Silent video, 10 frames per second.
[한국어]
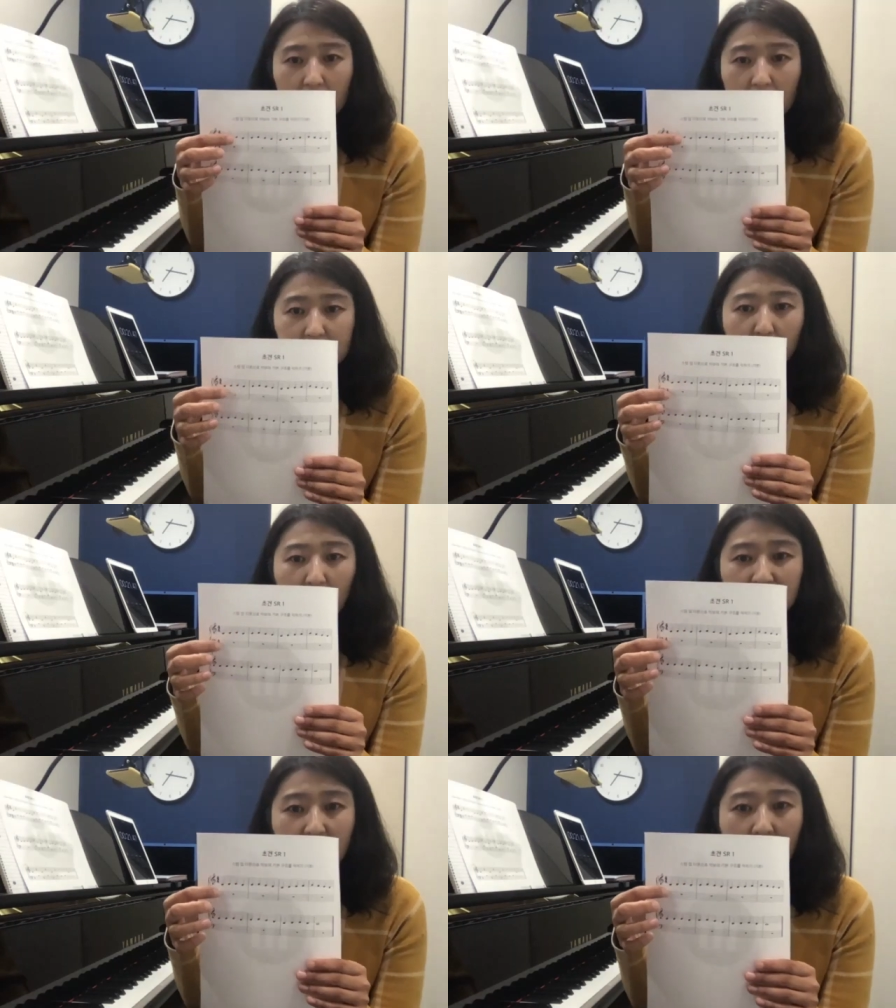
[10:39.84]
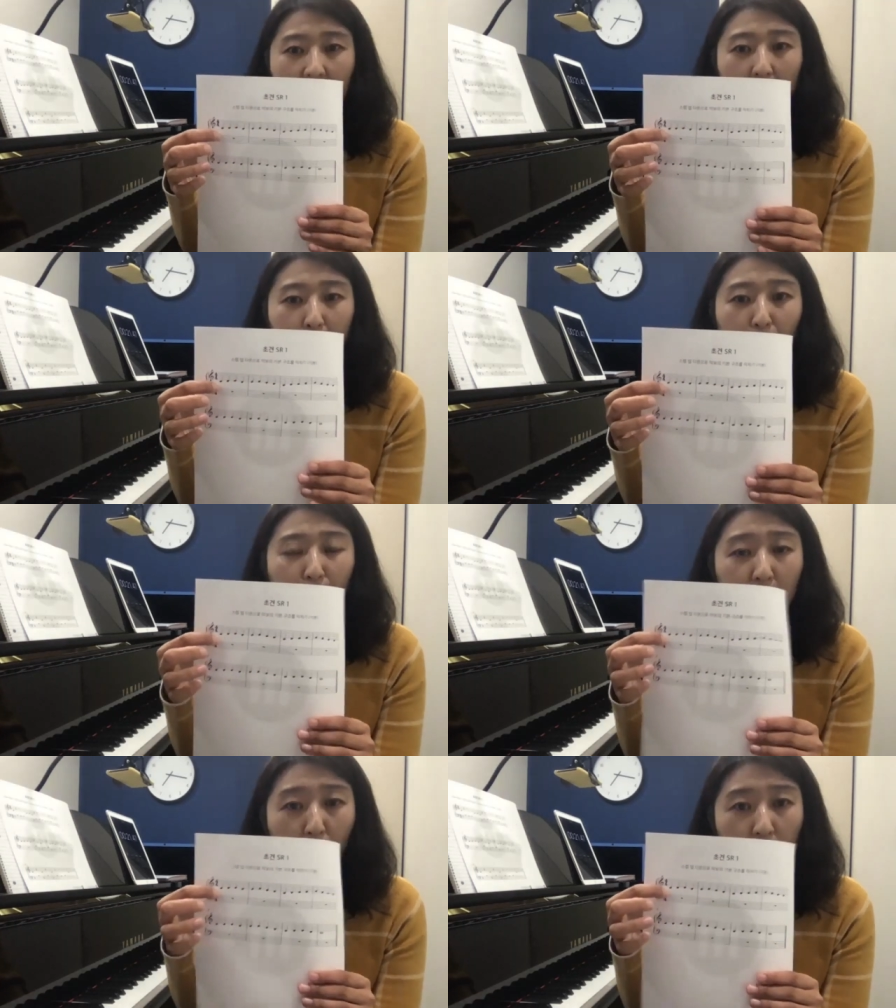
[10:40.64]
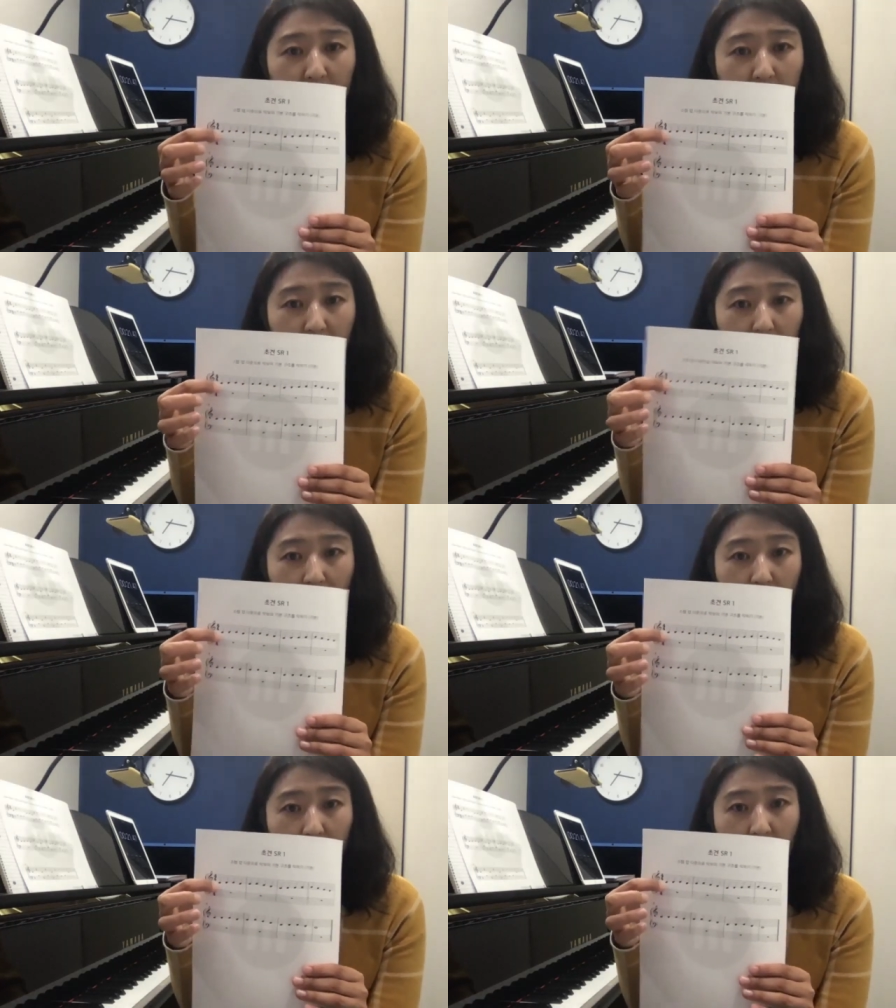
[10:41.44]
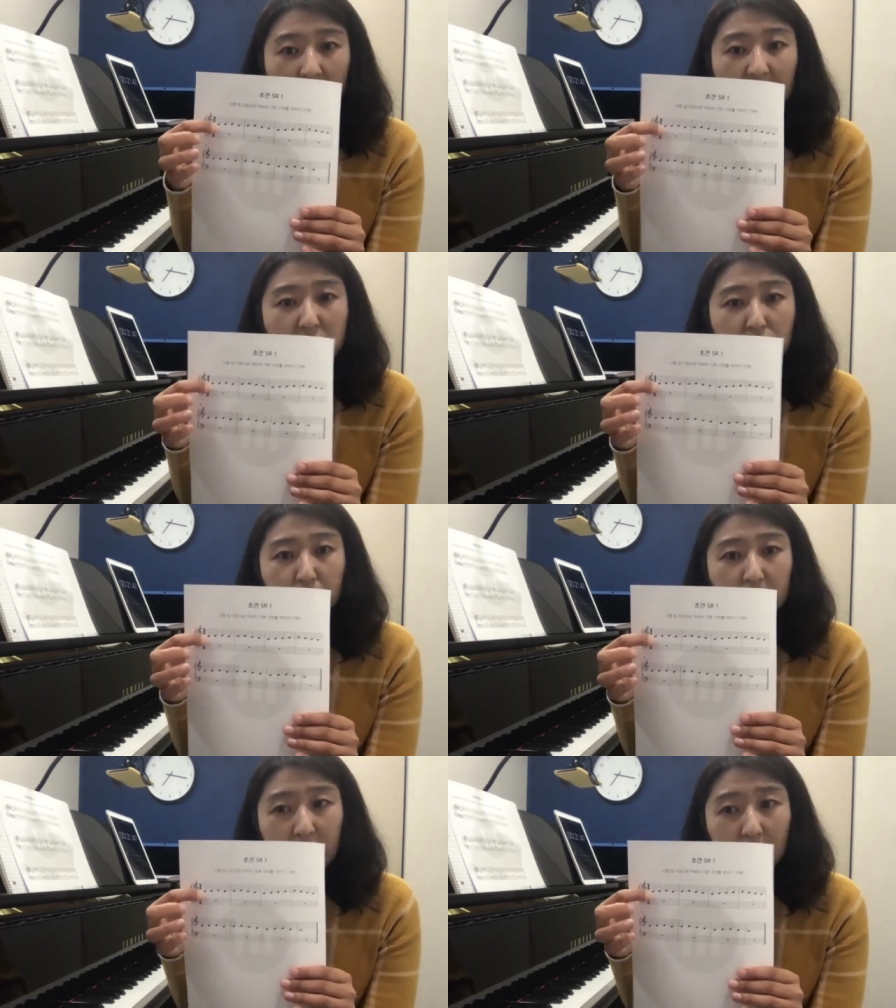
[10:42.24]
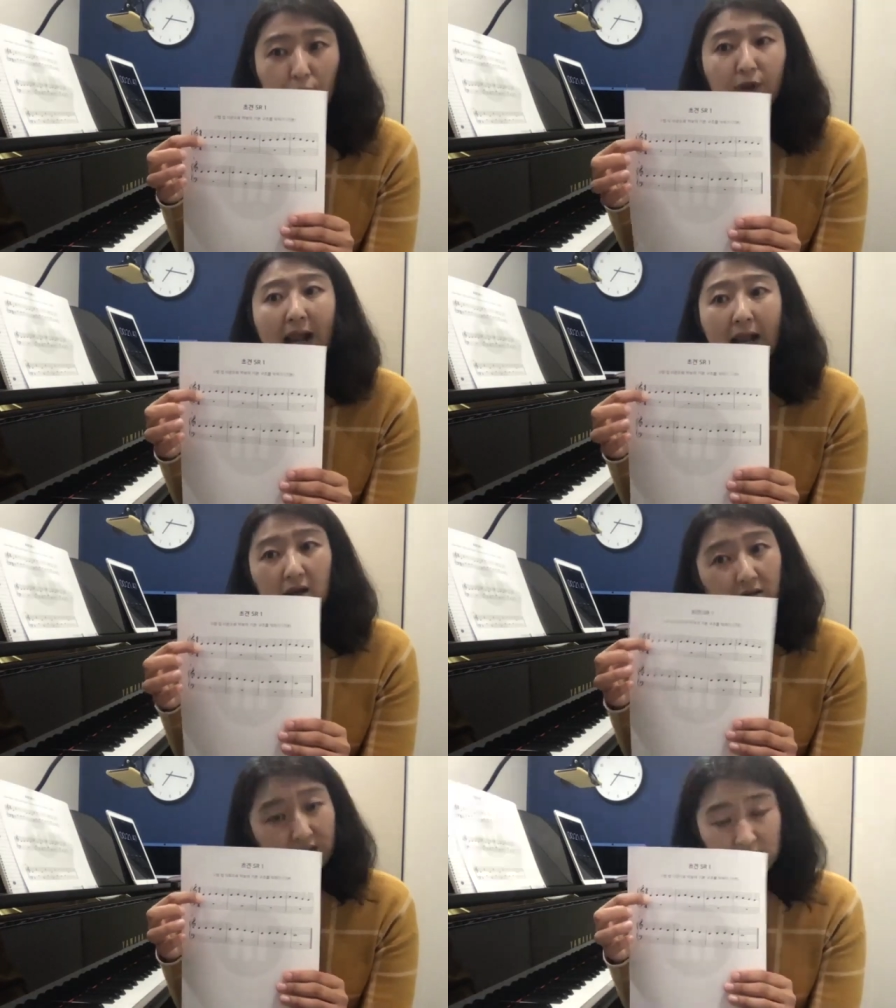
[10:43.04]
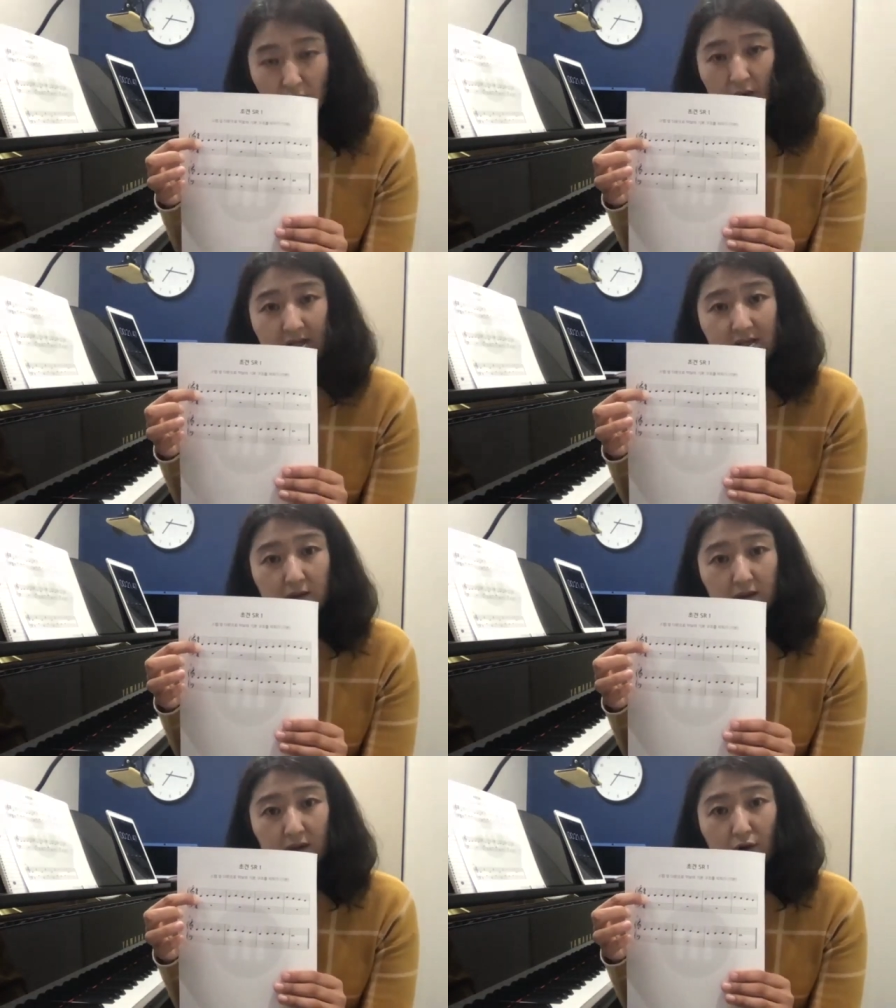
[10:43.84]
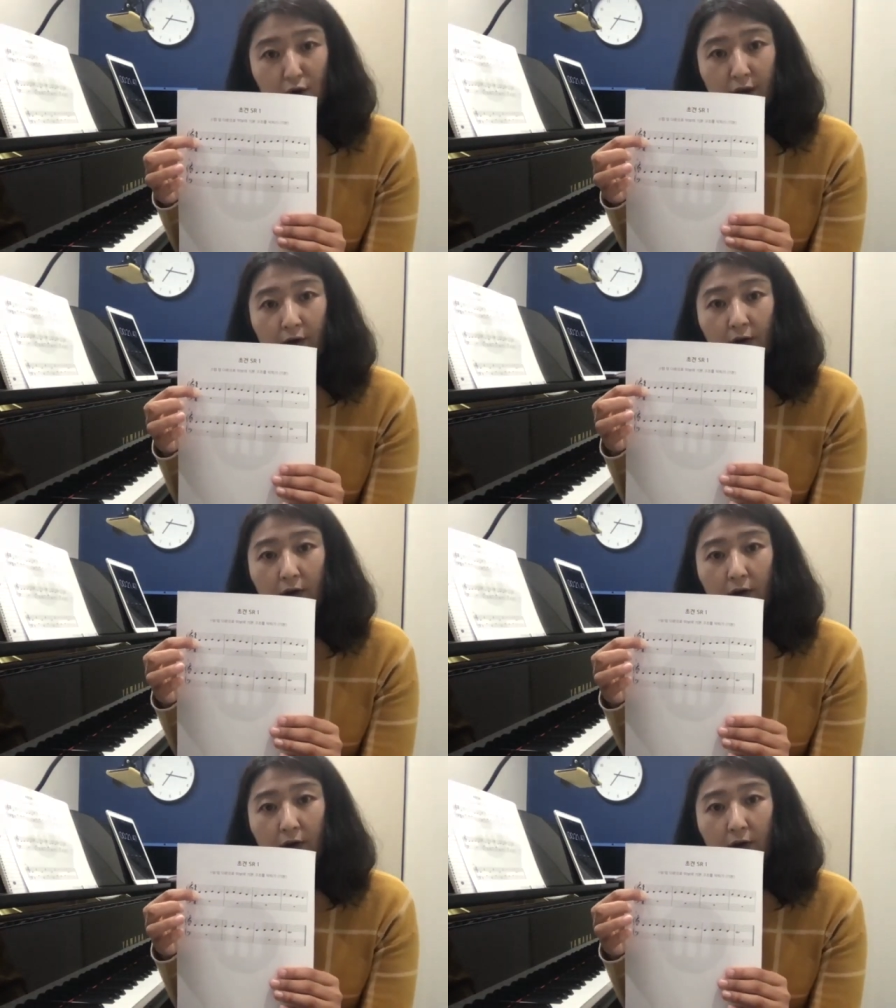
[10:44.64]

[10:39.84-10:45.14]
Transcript: 첫 번째, 악보를 볼 때의 기, 기본을 알려드리기 위해서 그러는 거예요.